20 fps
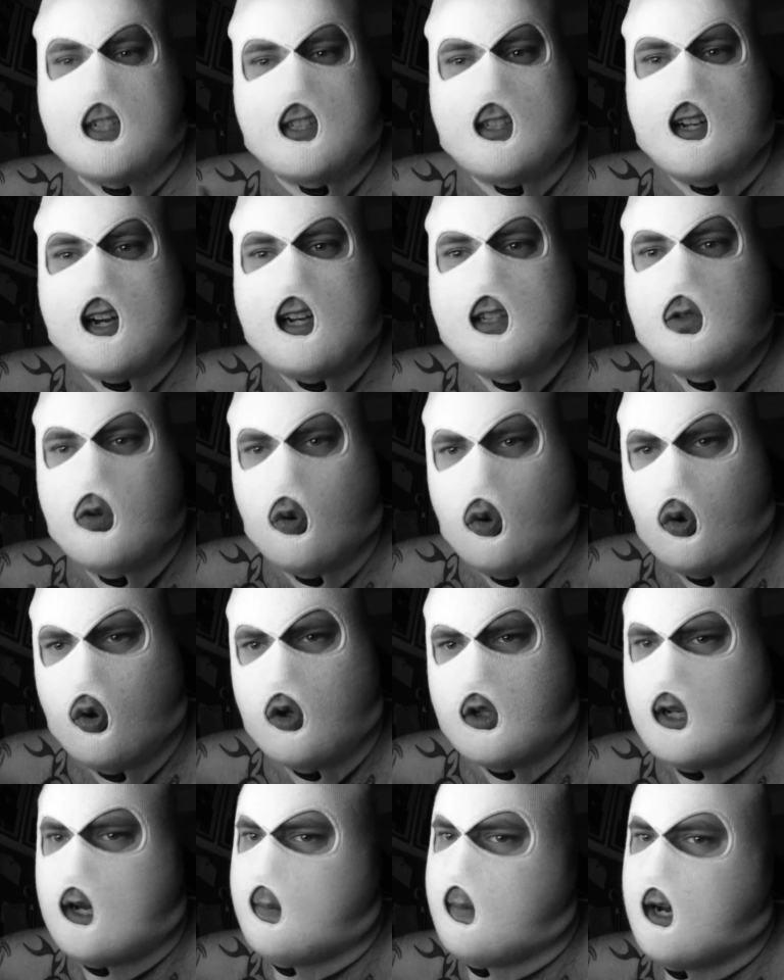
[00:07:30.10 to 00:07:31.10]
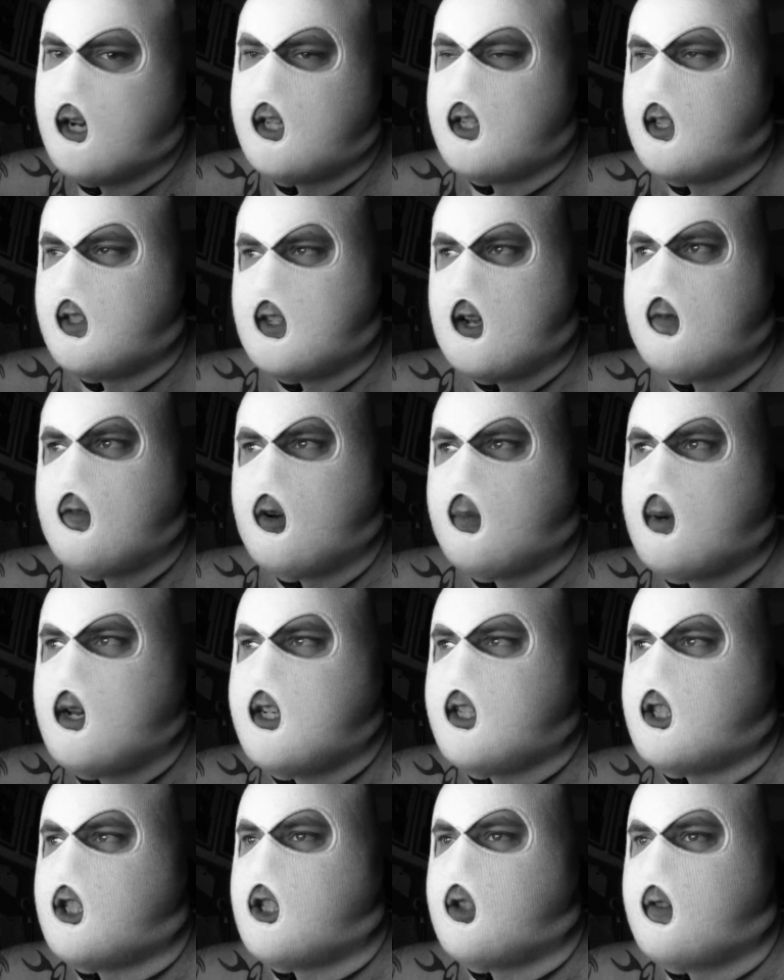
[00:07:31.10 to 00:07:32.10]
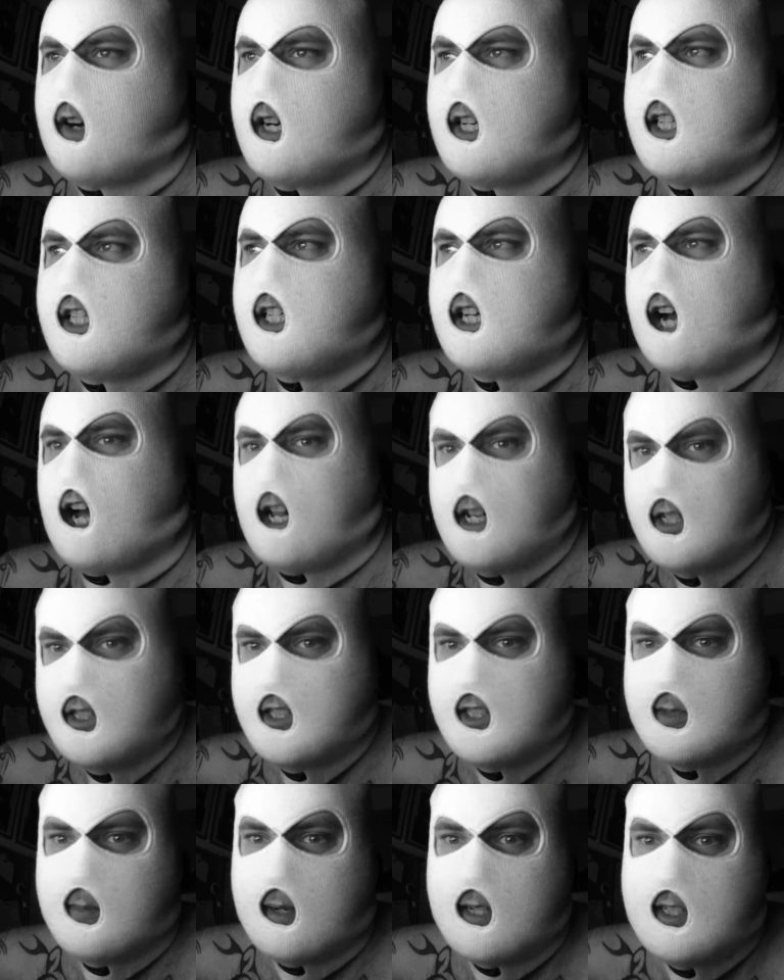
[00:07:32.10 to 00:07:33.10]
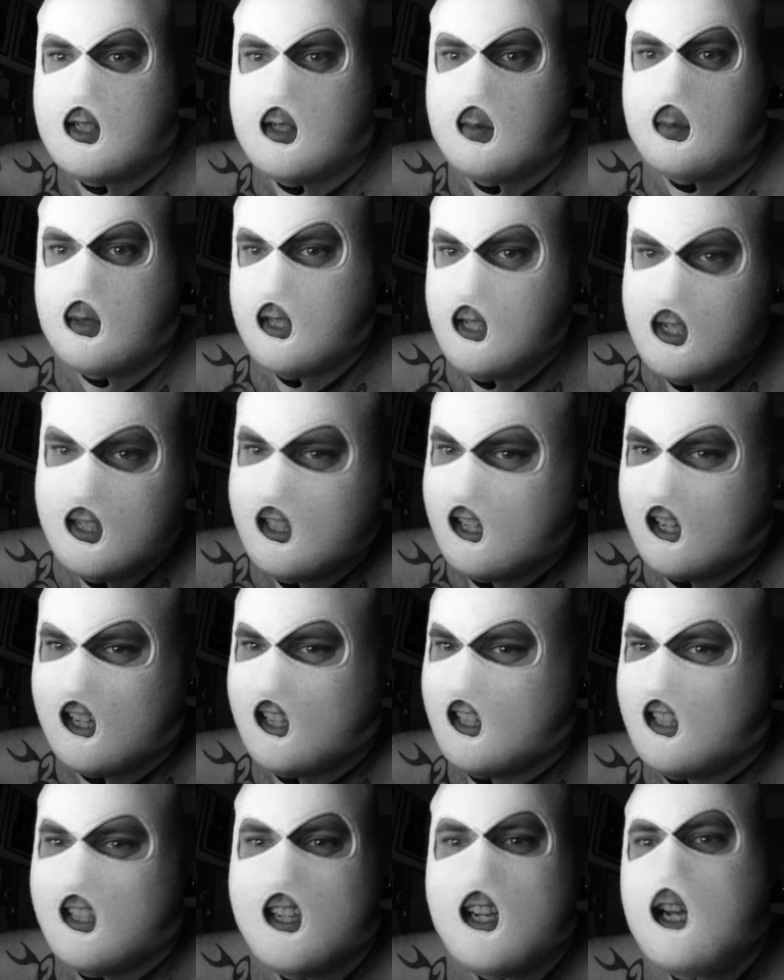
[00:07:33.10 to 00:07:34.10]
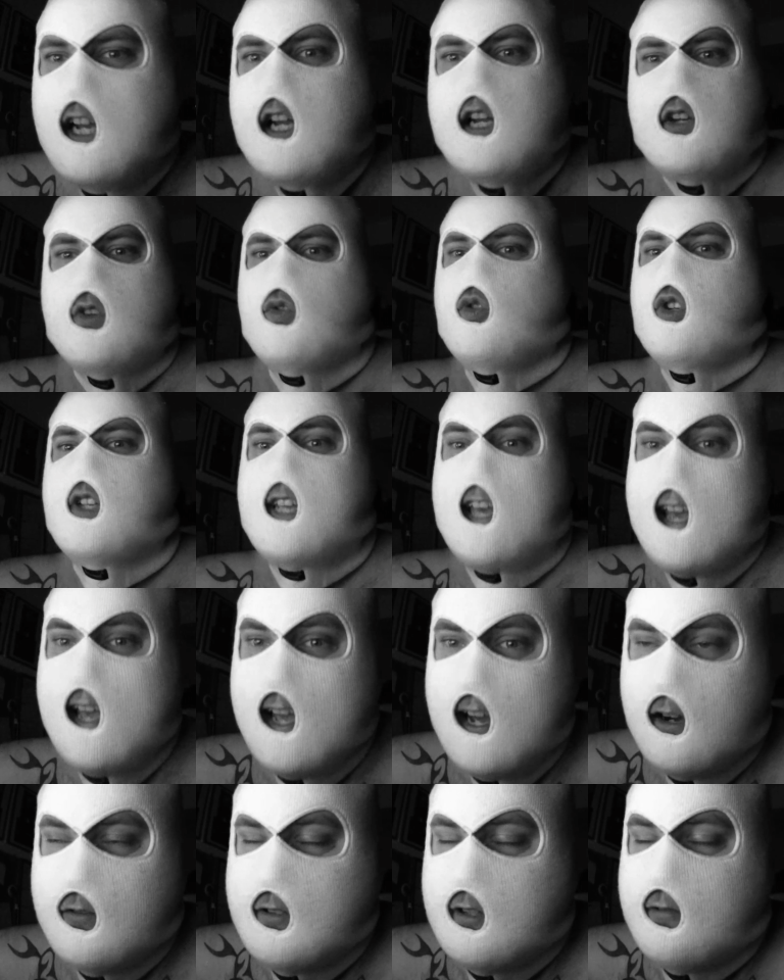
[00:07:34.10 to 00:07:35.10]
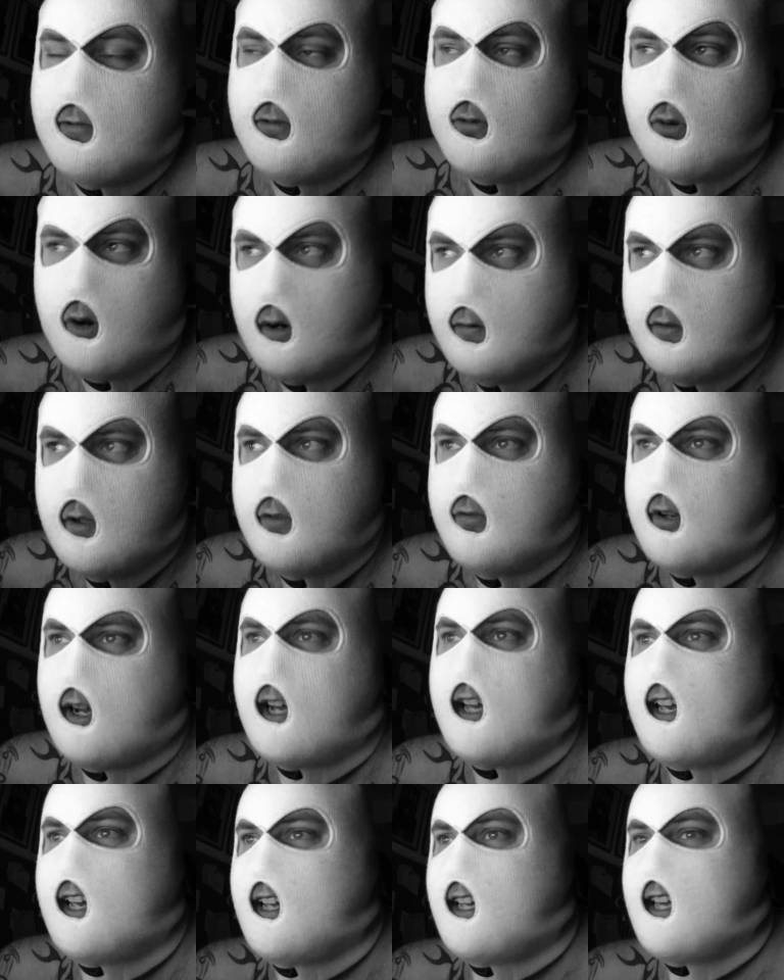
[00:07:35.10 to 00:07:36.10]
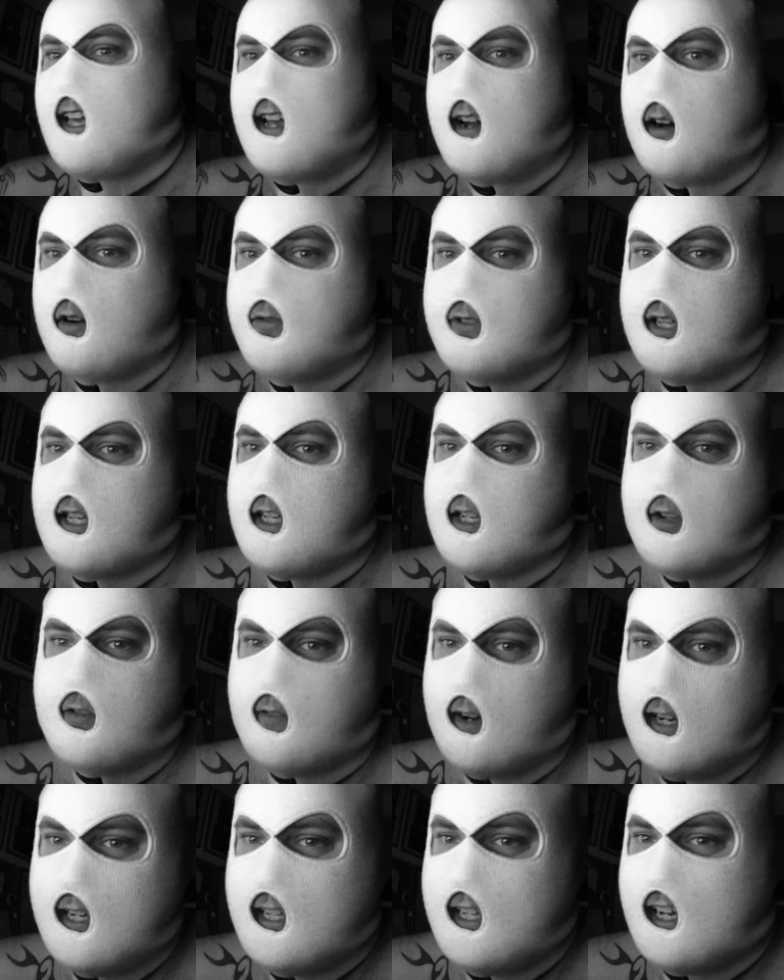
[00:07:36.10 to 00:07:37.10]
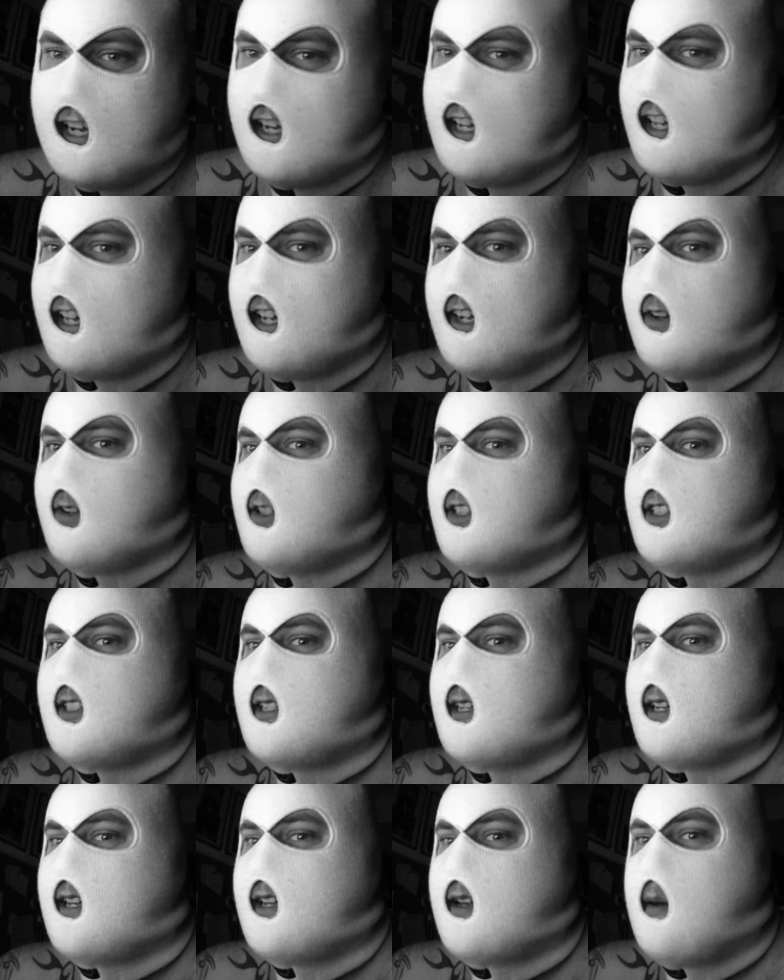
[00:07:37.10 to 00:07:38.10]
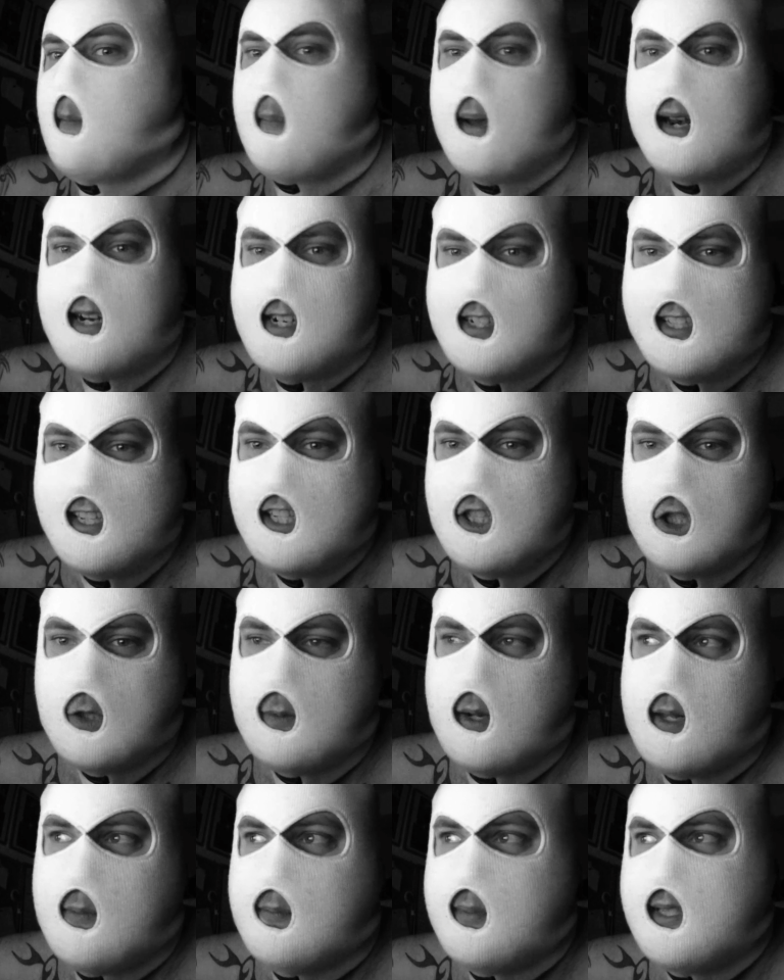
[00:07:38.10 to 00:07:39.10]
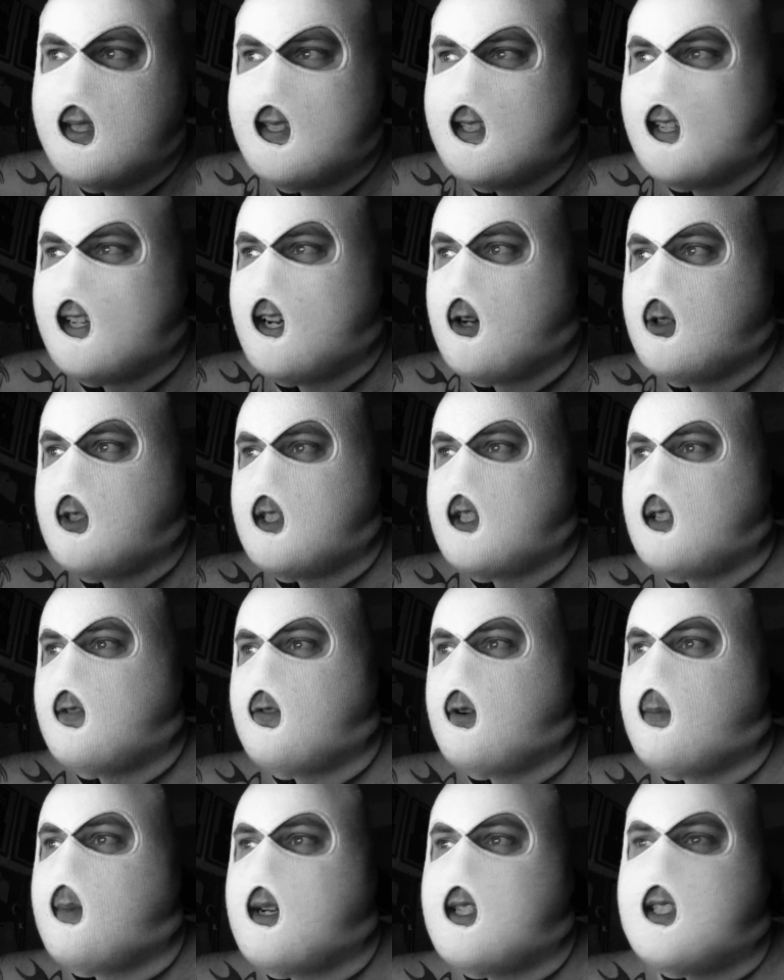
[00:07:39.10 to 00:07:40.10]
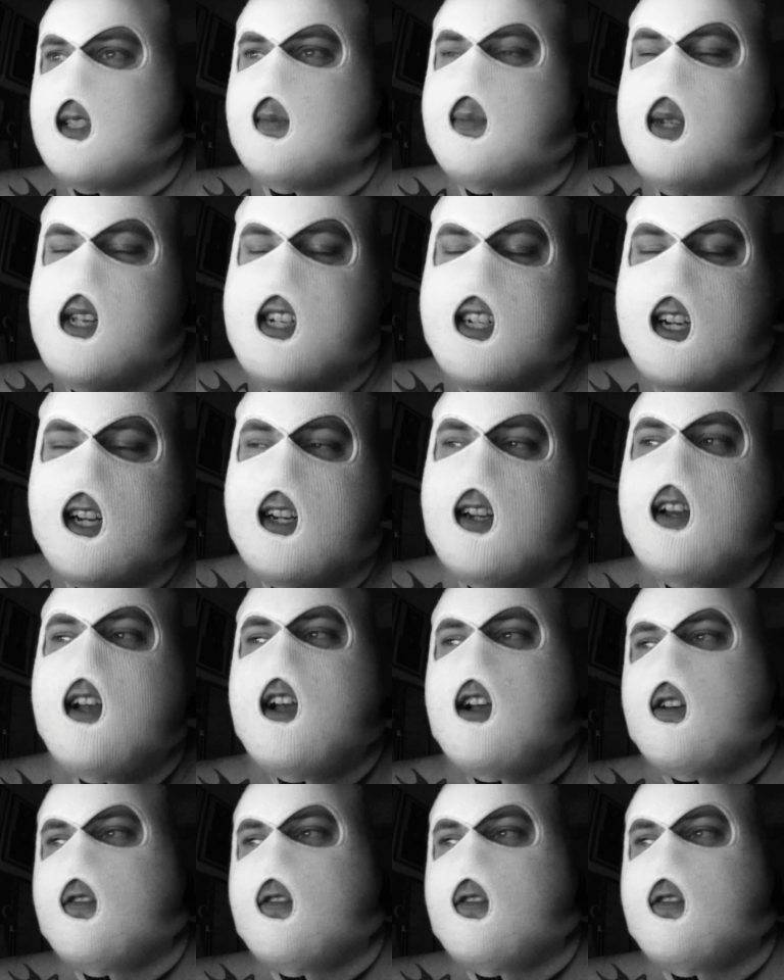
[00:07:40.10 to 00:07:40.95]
gedacht, oh, da mache ich jetzt einfach mal eine Quali als Maximilian und gehe auf die Vorwürfe ein, gehe auf die Quali ein und äh, bettel den schon mal ein bisschen aus Sicht von Maximilian.